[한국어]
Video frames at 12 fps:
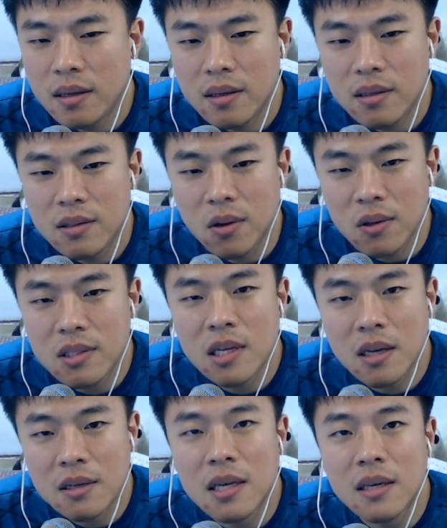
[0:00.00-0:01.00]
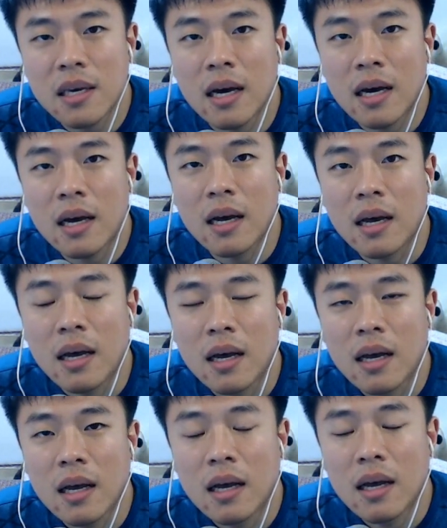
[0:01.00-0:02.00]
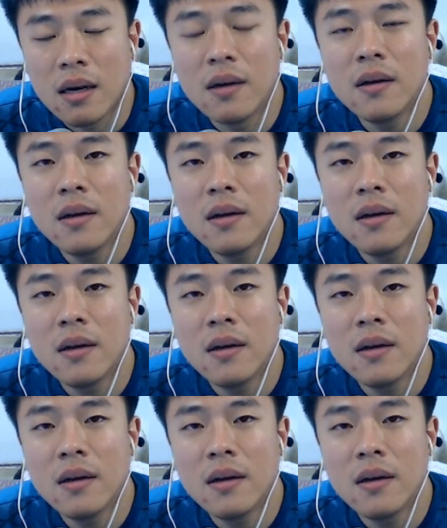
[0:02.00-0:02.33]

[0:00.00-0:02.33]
정신 차려 이 새끼야. 어?